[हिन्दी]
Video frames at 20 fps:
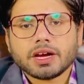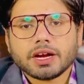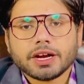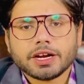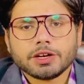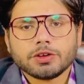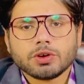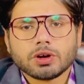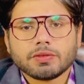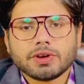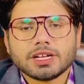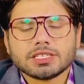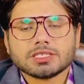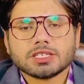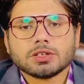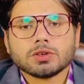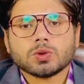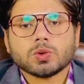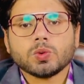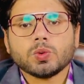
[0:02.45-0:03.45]
एंड यू आर
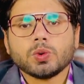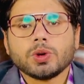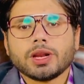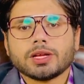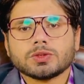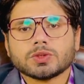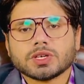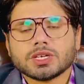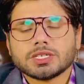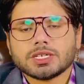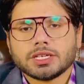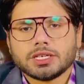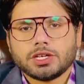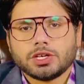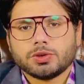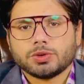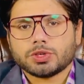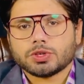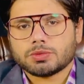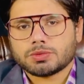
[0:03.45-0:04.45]
watching कूल एजुकेशन
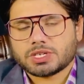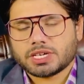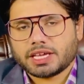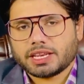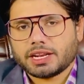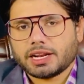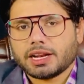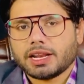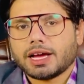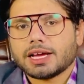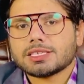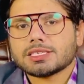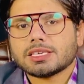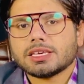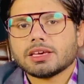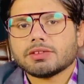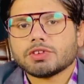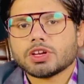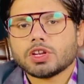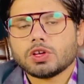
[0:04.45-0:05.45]
यूट्यूब चैनल आज की
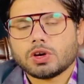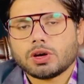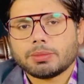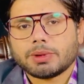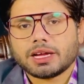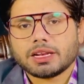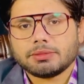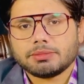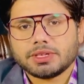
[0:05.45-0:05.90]
ये वीडियो हमारी